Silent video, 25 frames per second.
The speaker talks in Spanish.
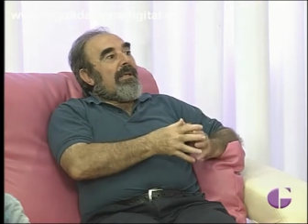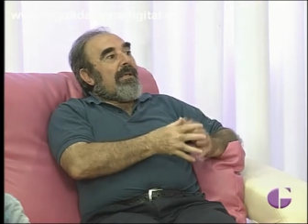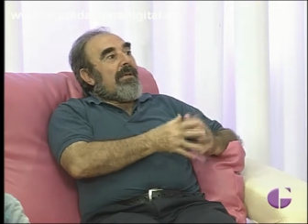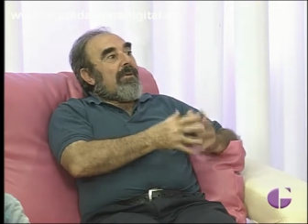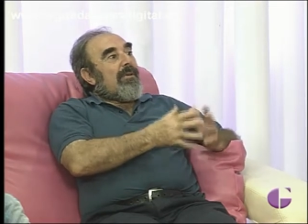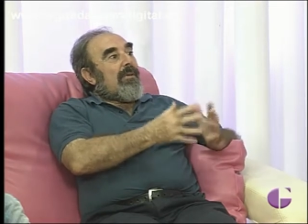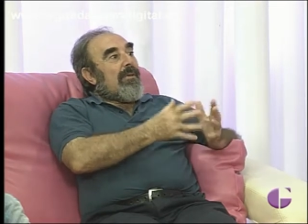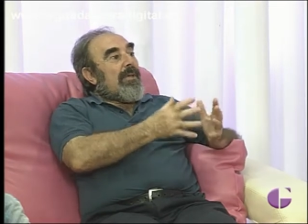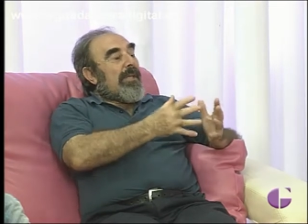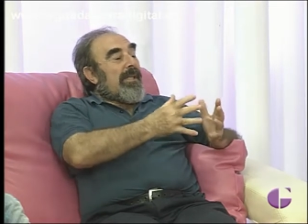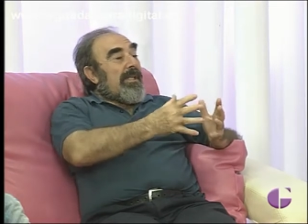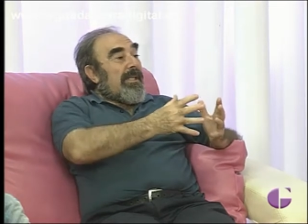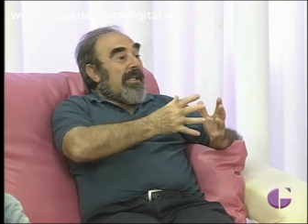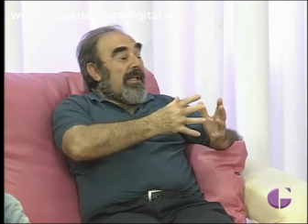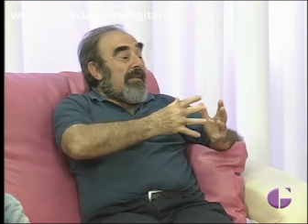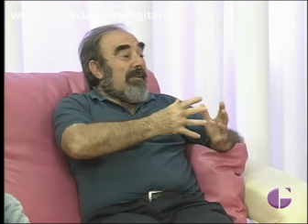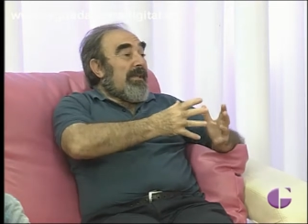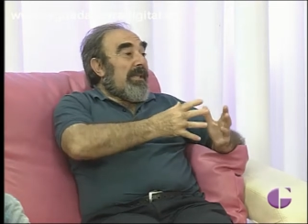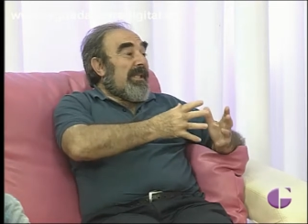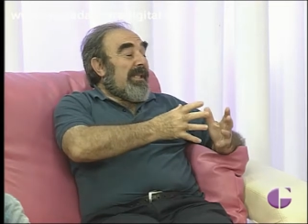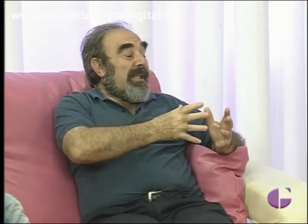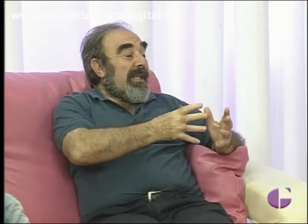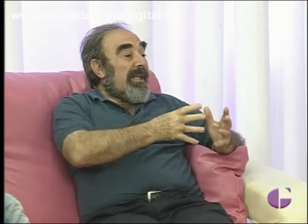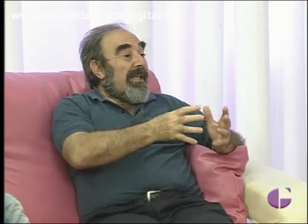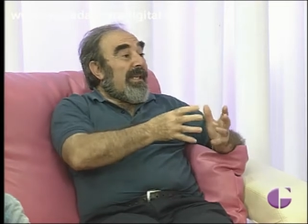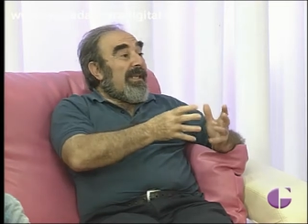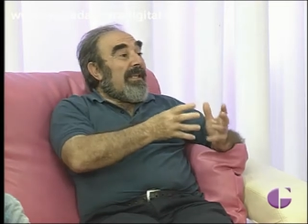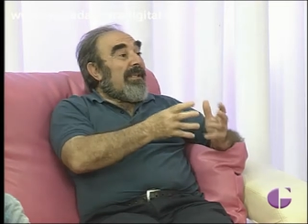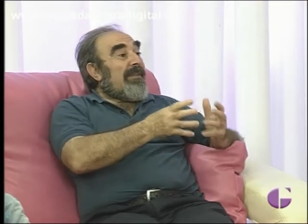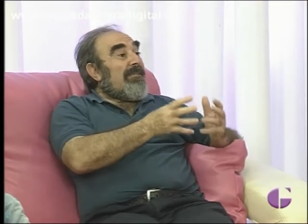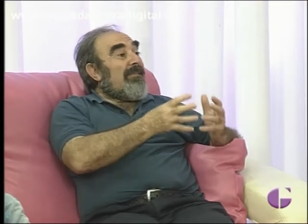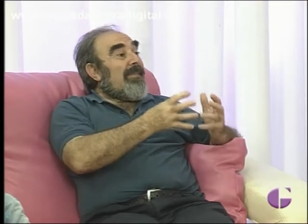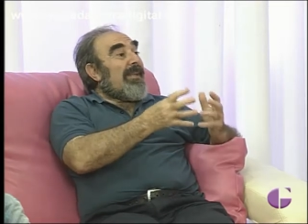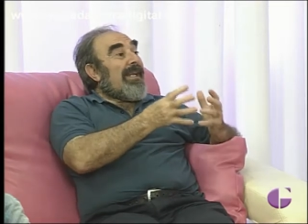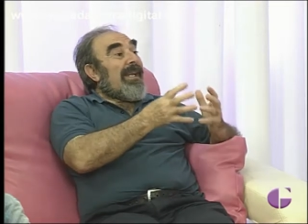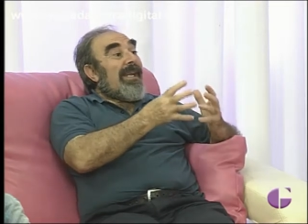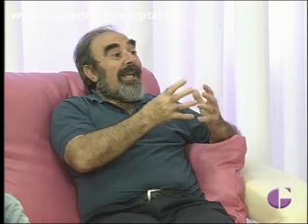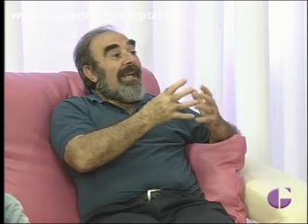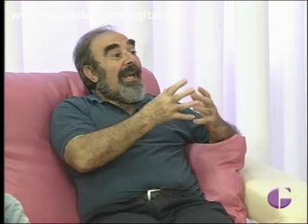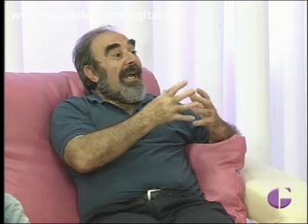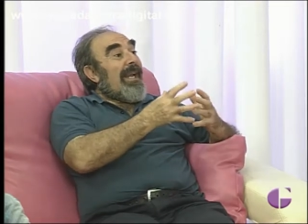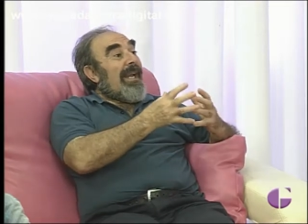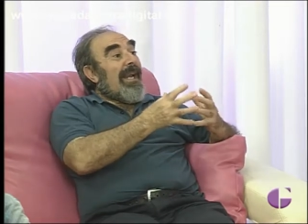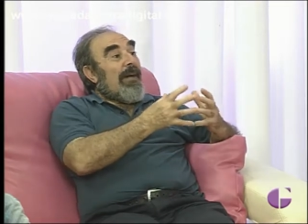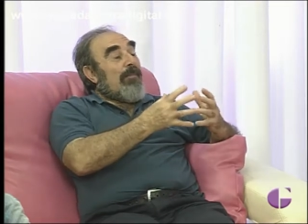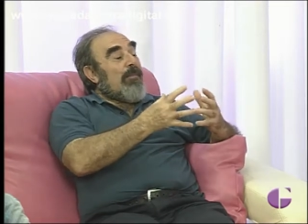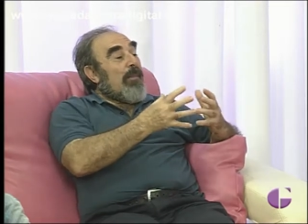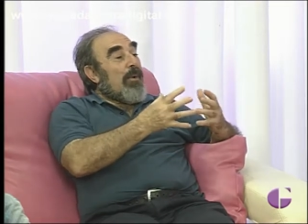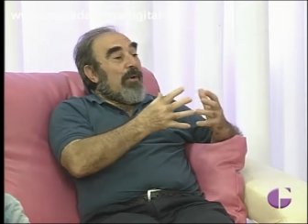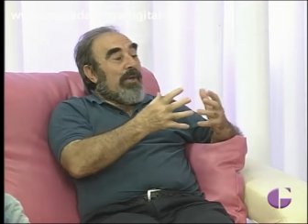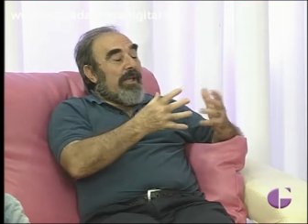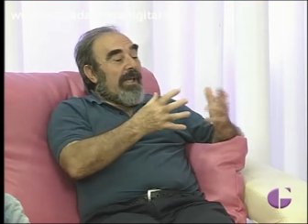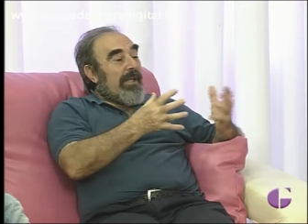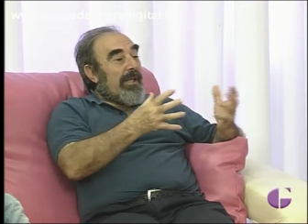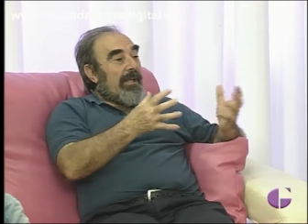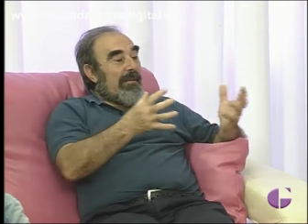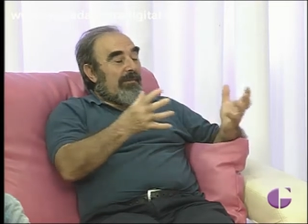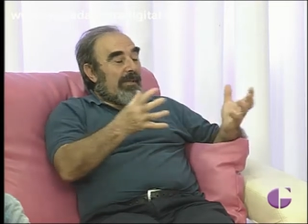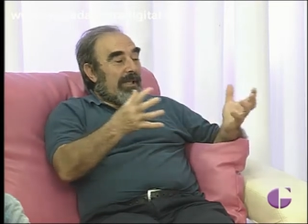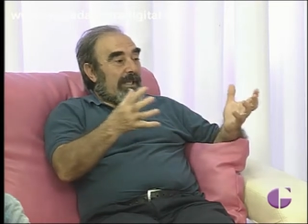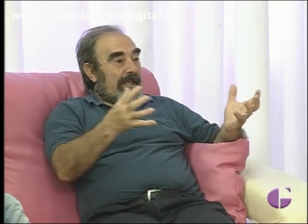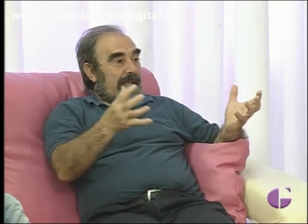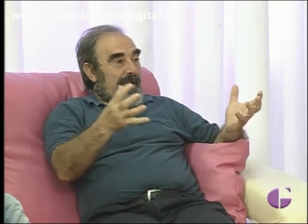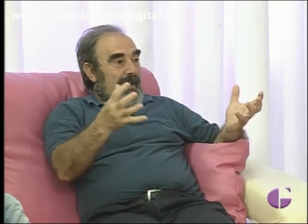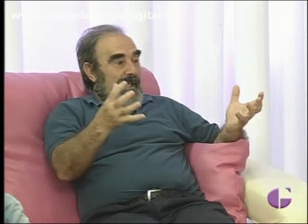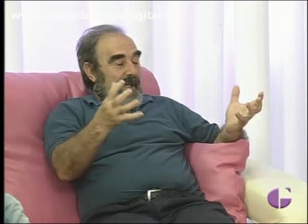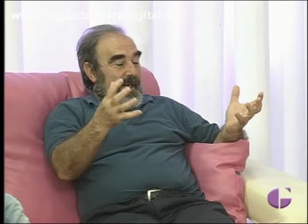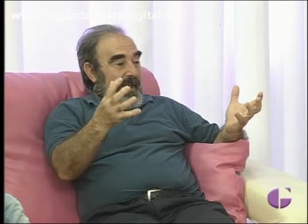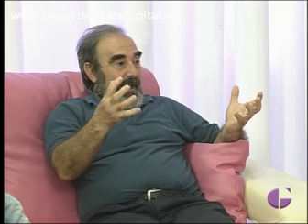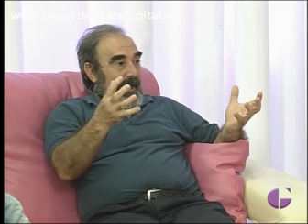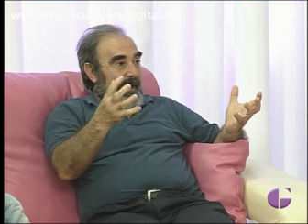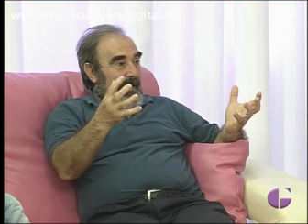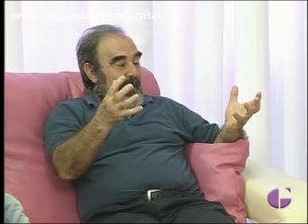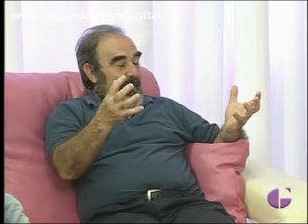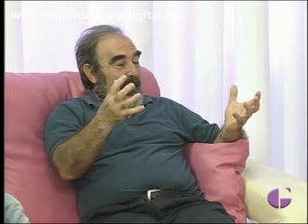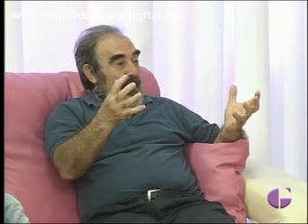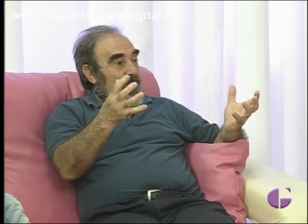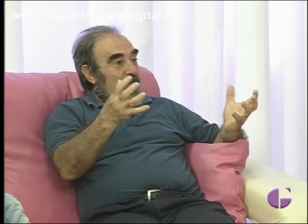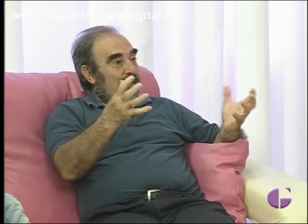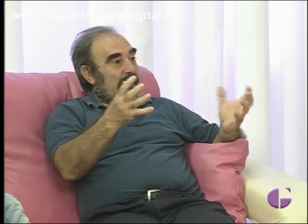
concretamente eh, la Laponia del Mediterráneo.